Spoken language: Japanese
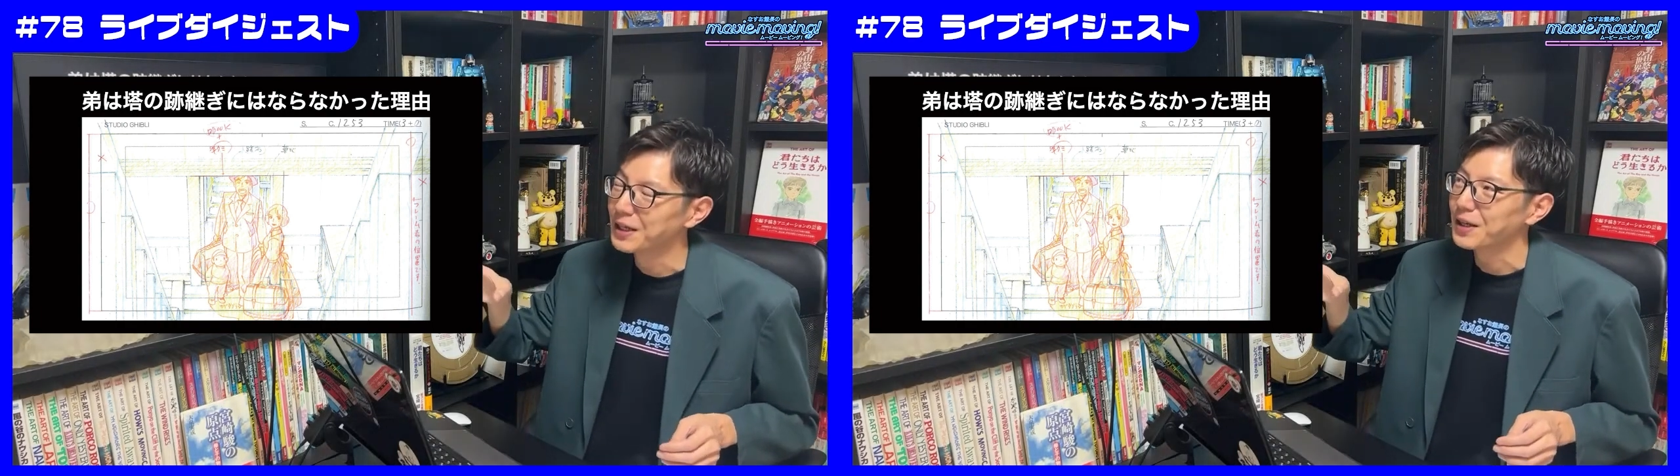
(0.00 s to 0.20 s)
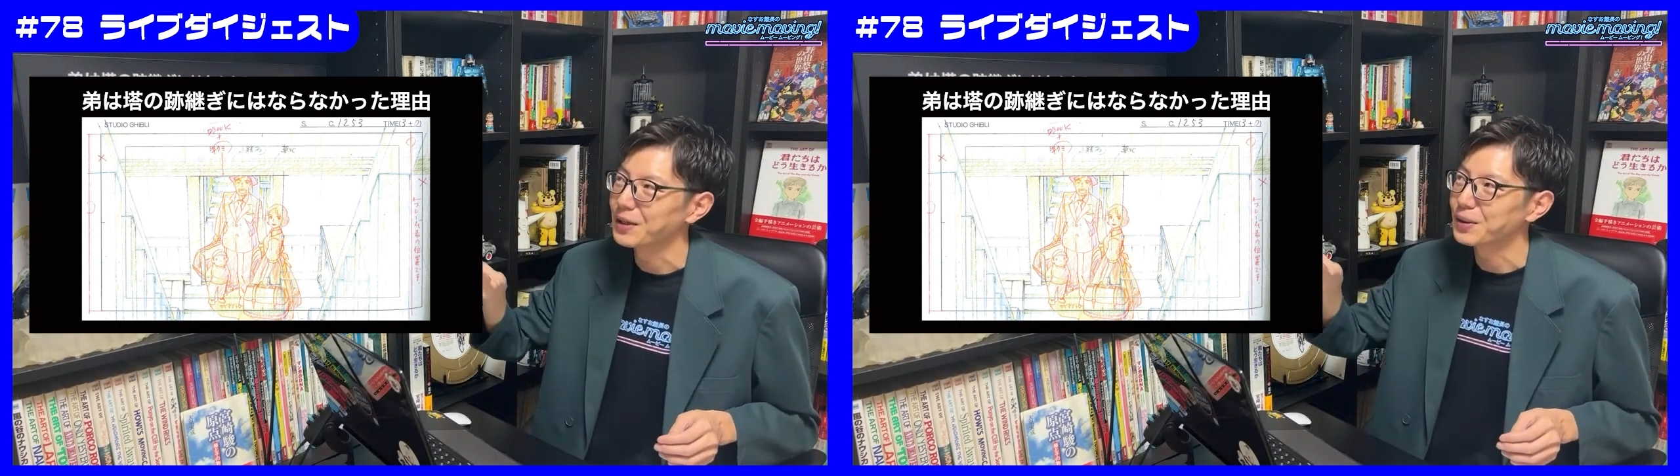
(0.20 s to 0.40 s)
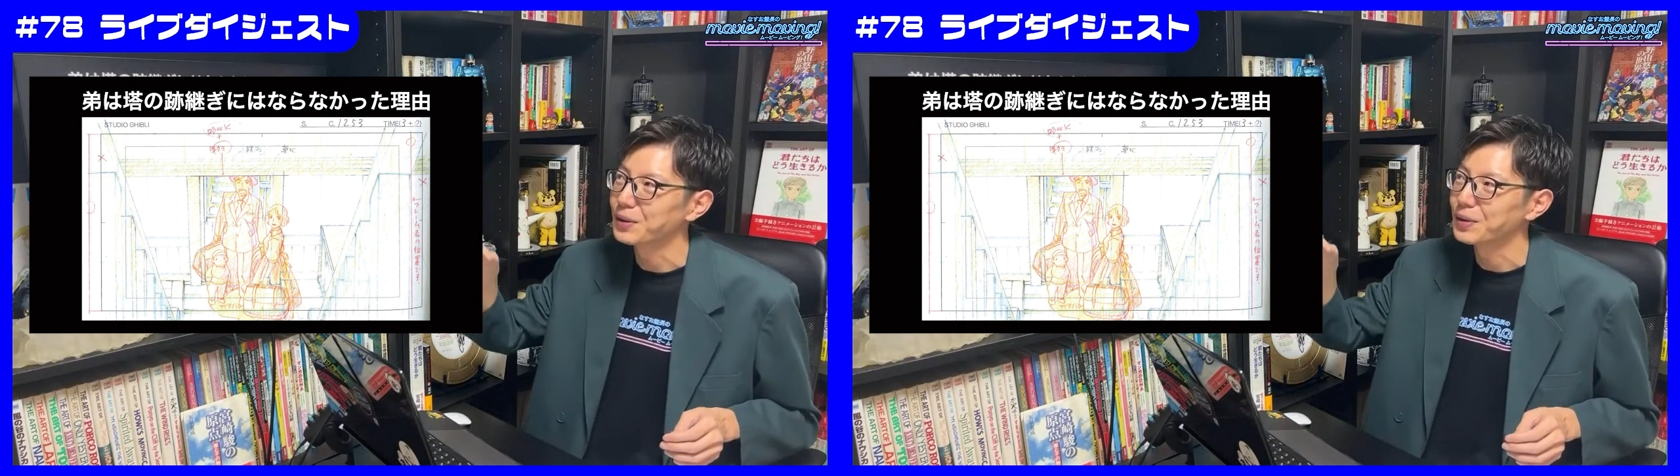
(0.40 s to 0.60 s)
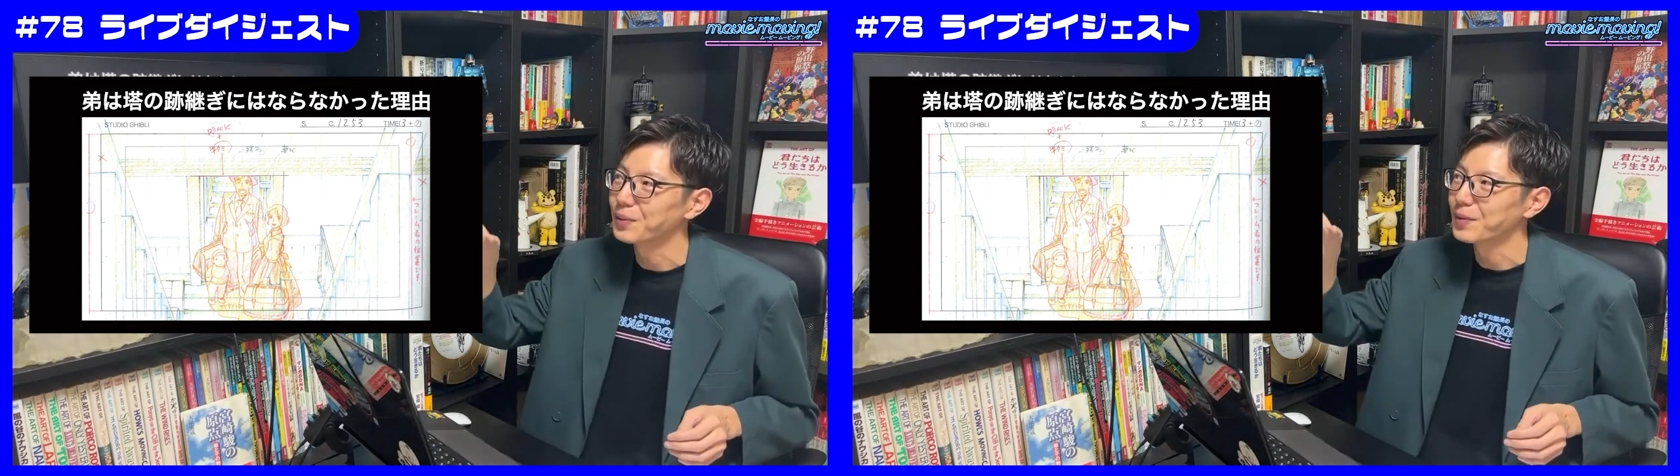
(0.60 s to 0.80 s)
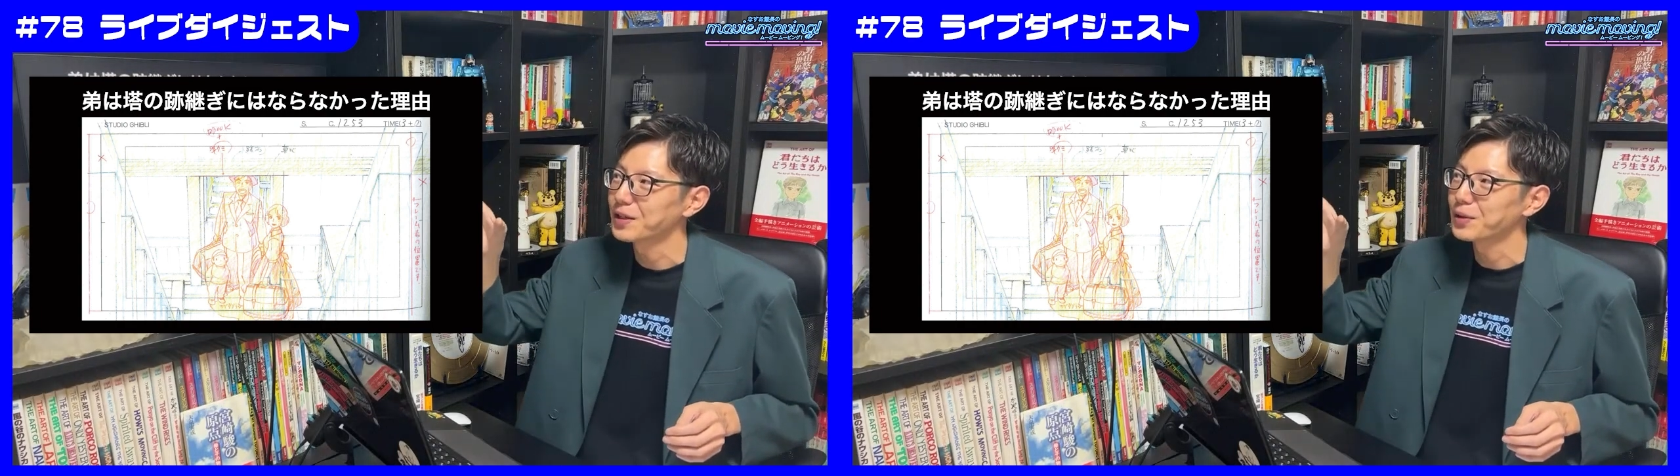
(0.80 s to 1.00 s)
えーと
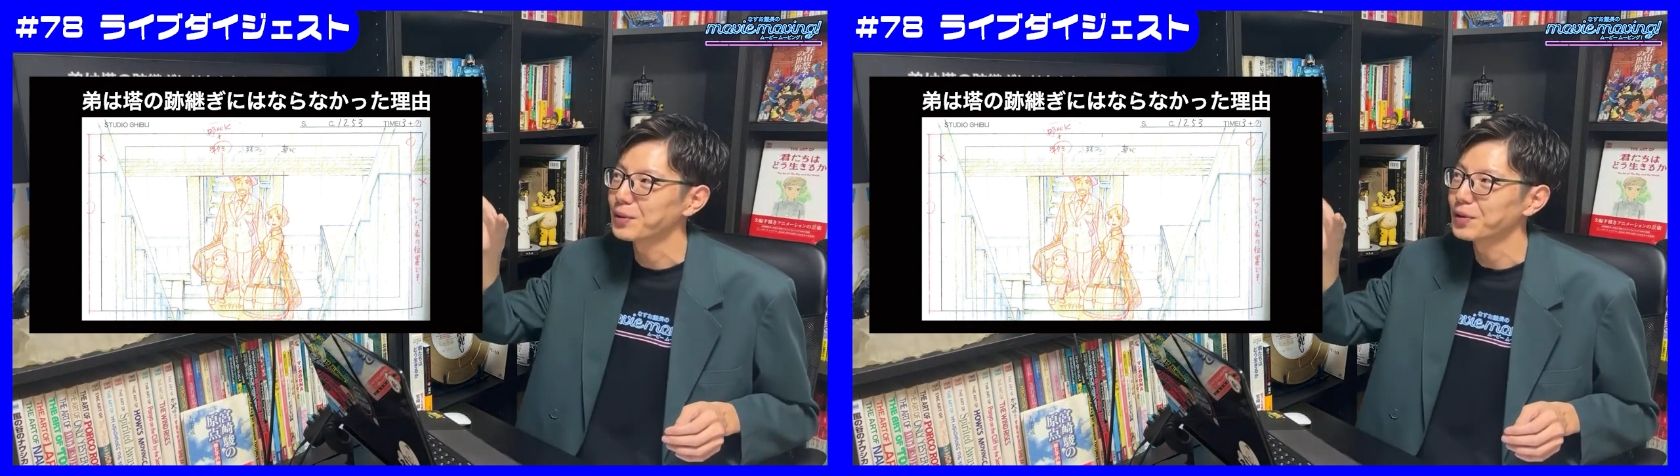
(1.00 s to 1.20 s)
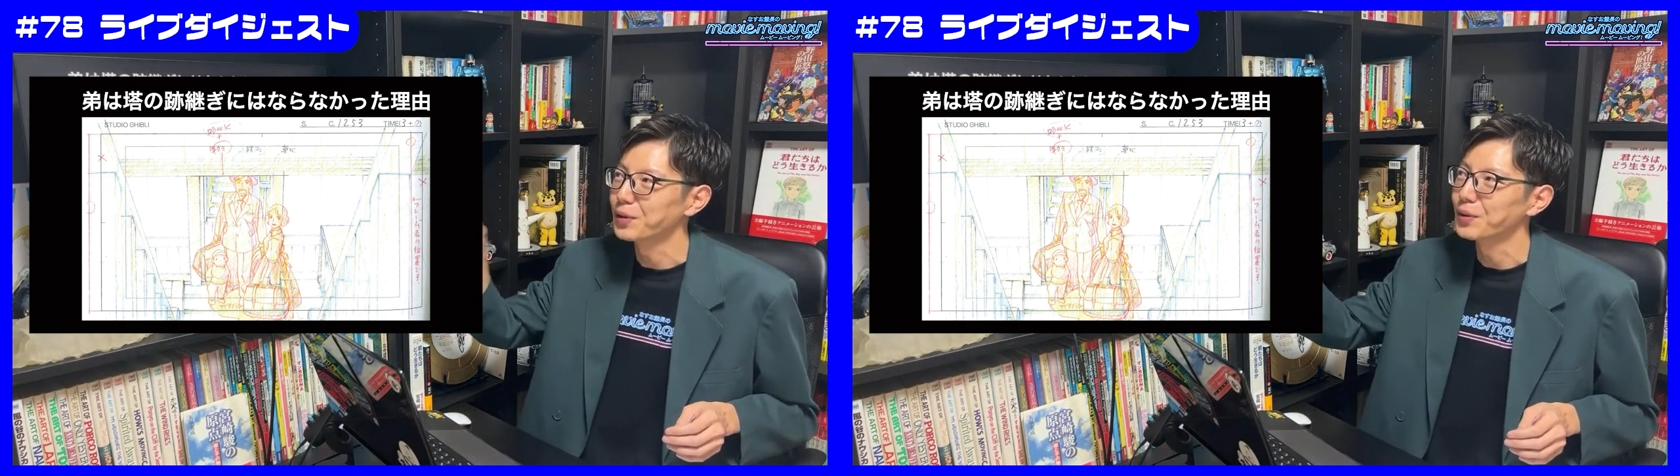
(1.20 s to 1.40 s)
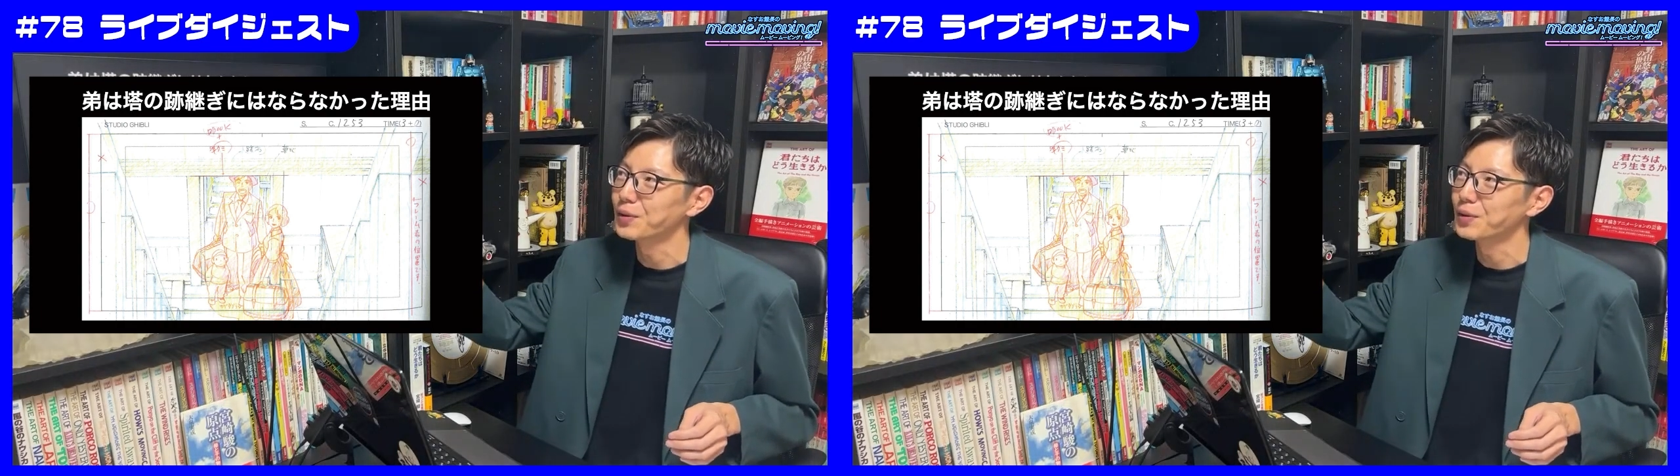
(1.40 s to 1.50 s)
真人の